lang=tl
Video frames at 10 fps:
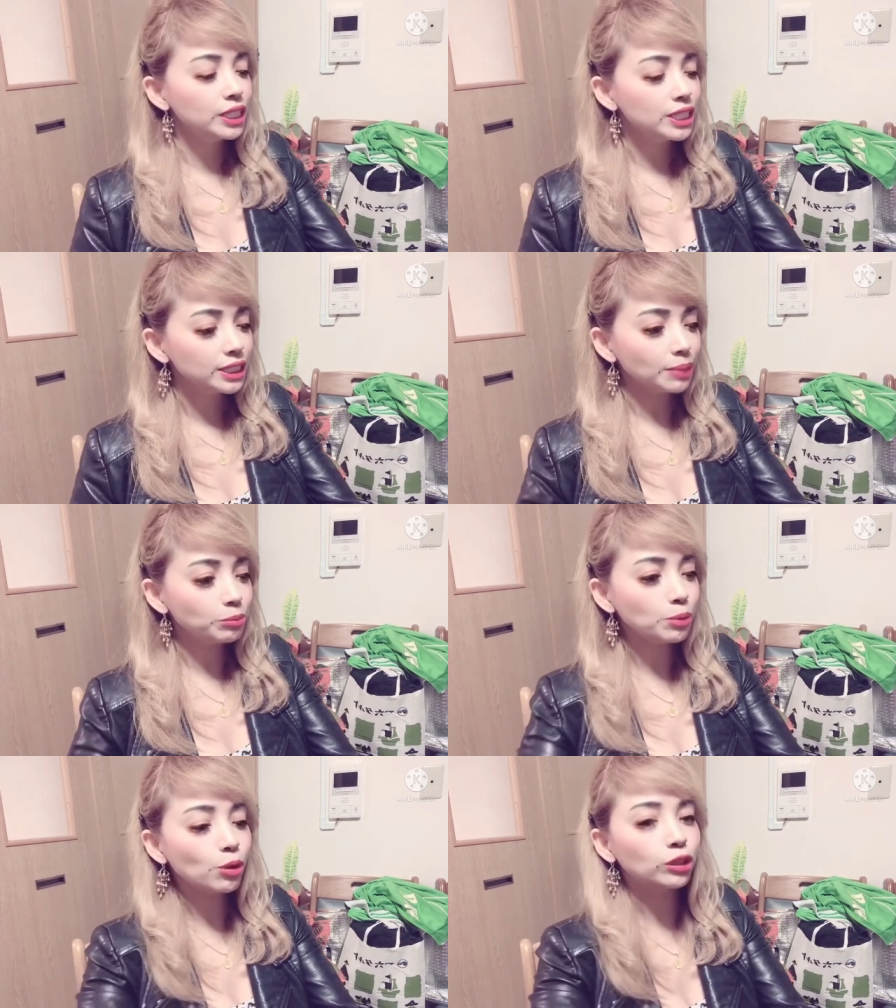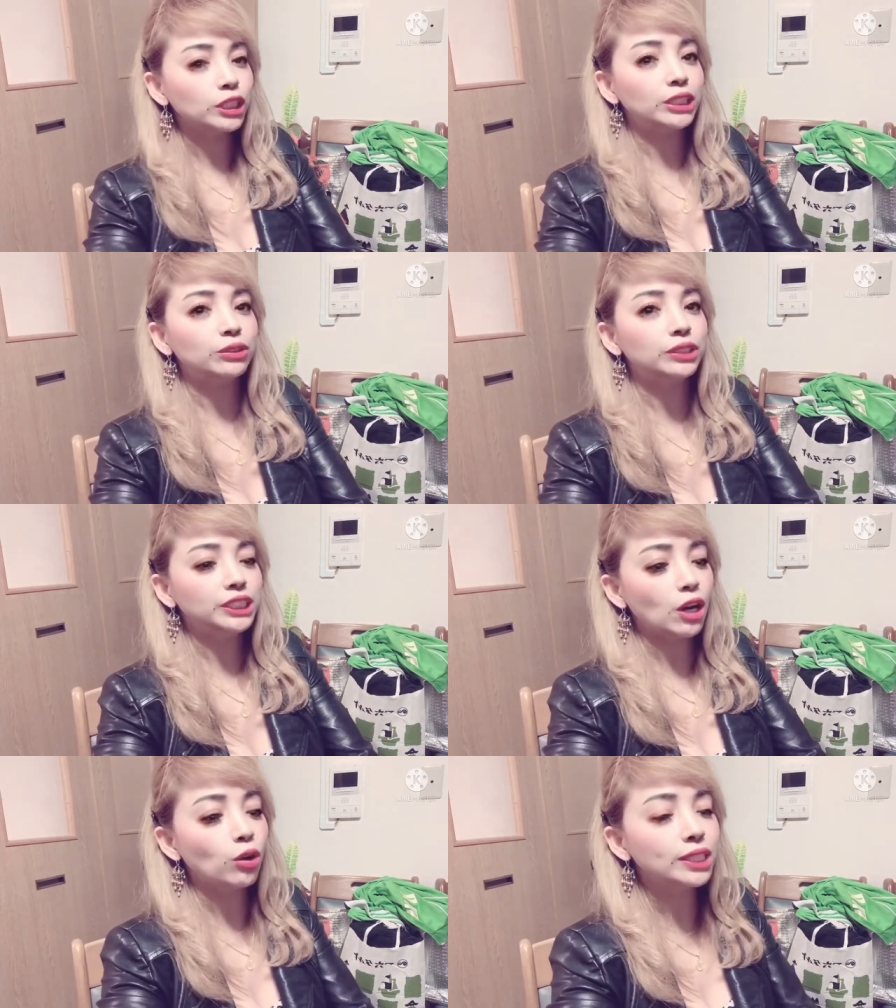namomonitor niya
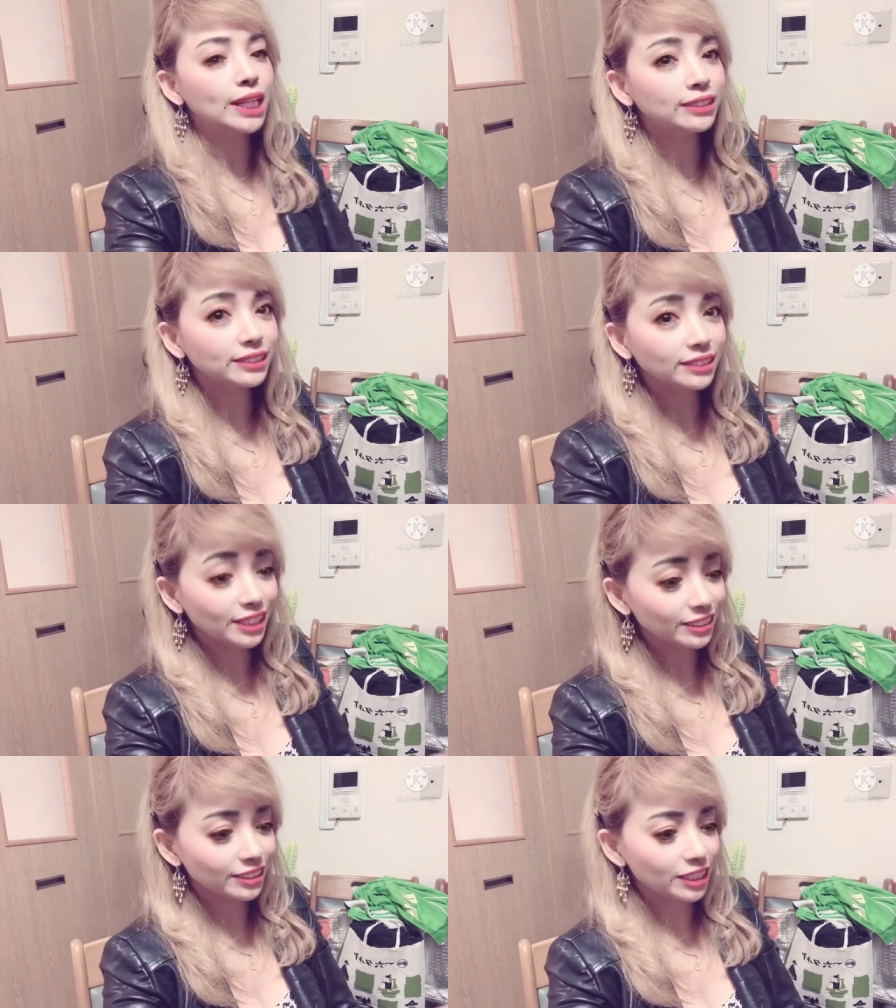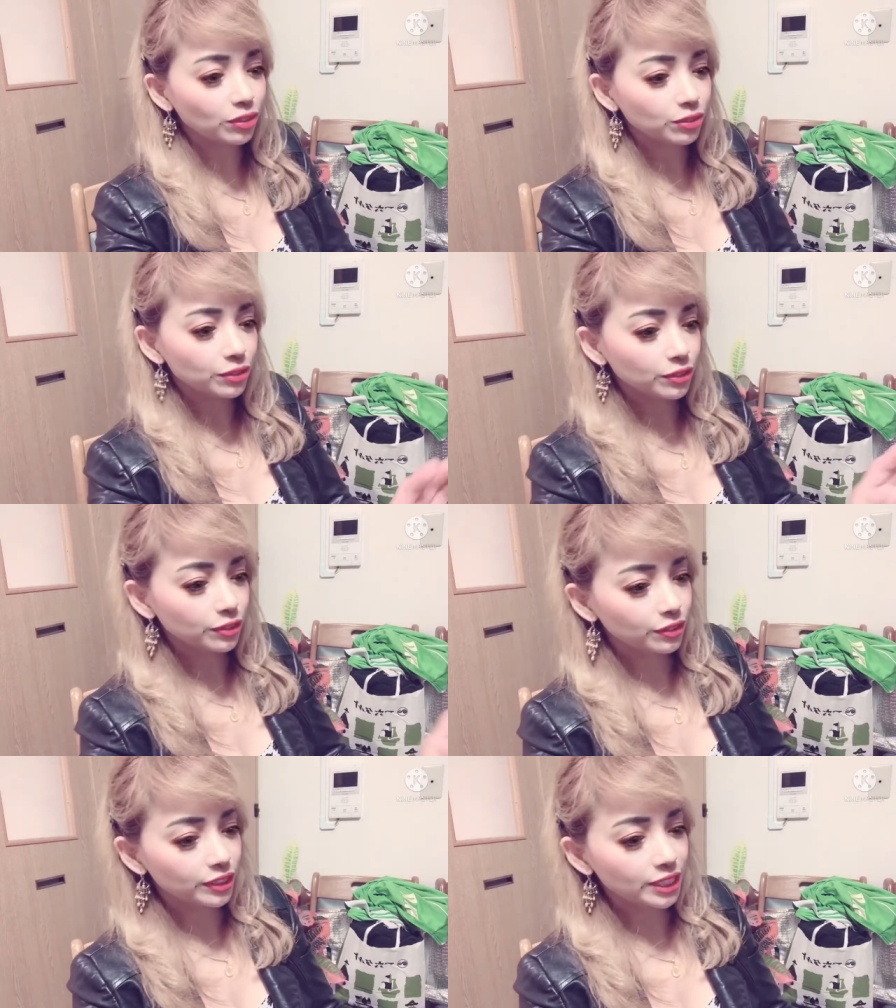o nasi-sense niya kung
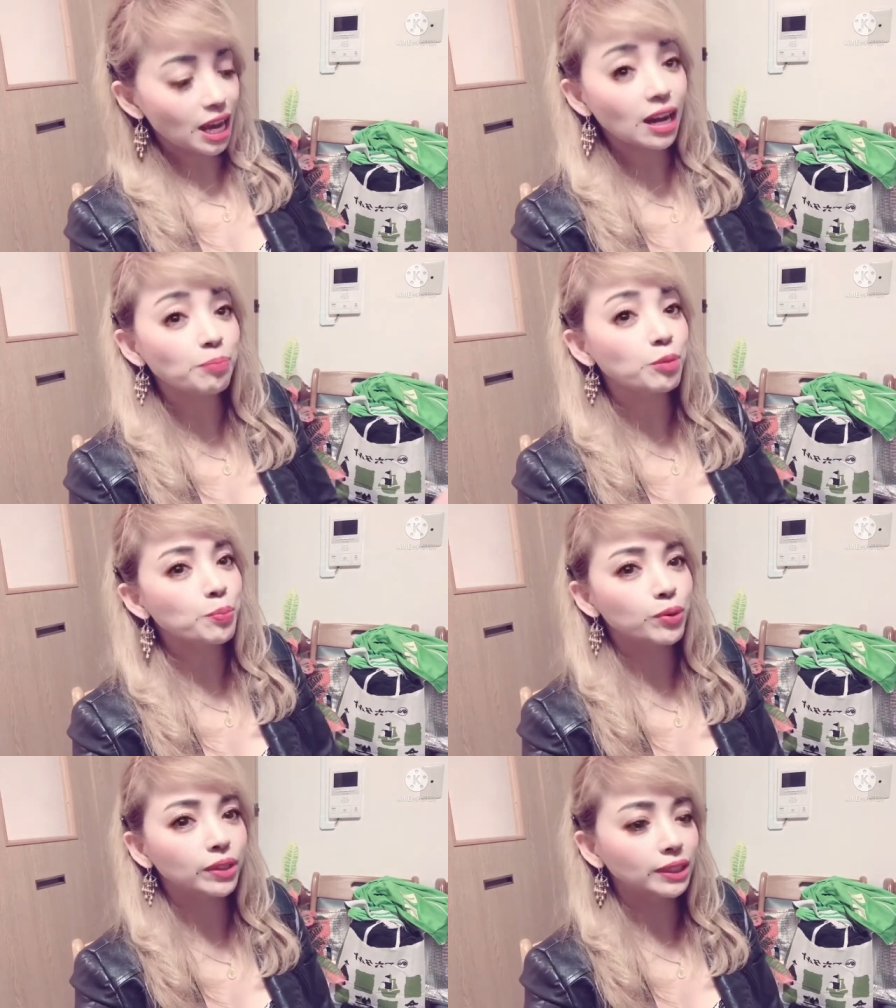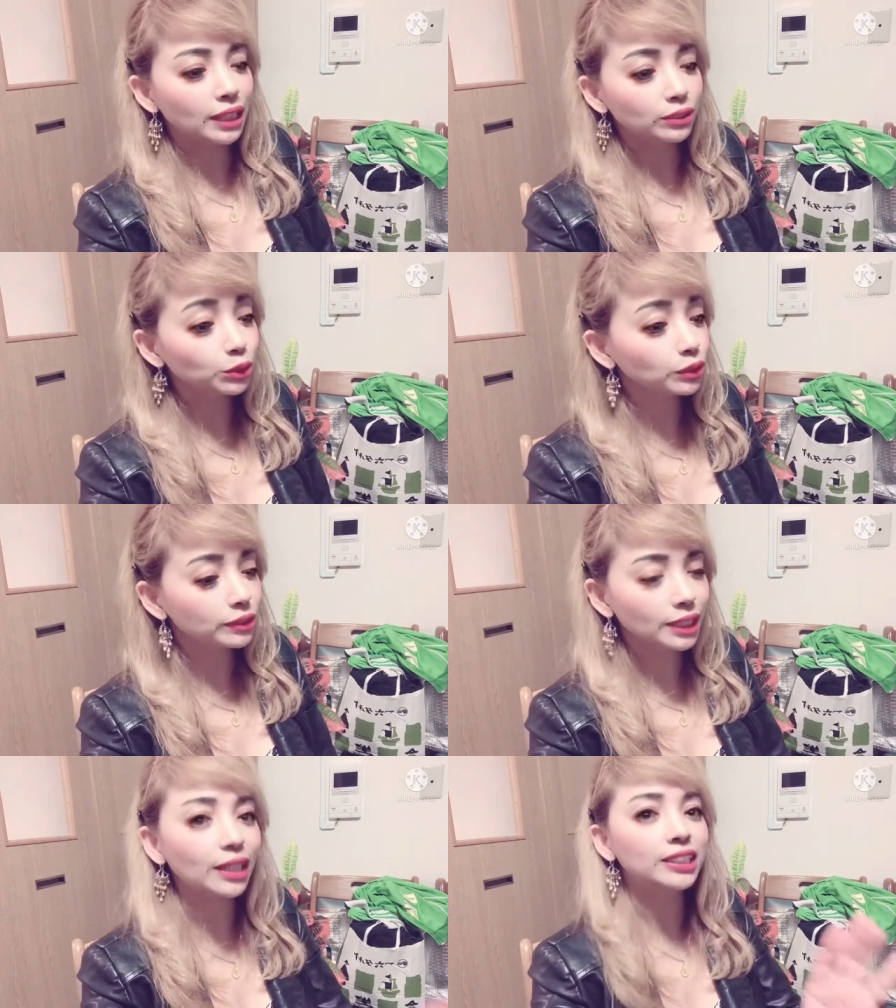saan ka pupunta.
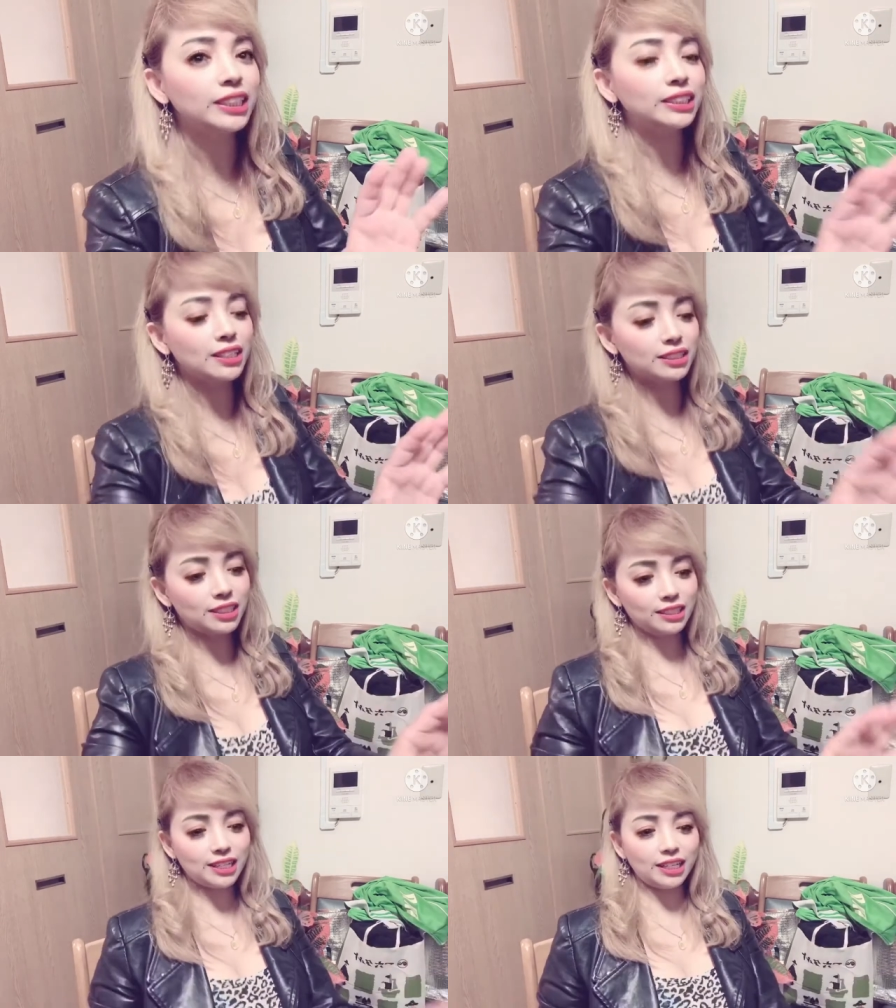Susundan ka niya talaga guys.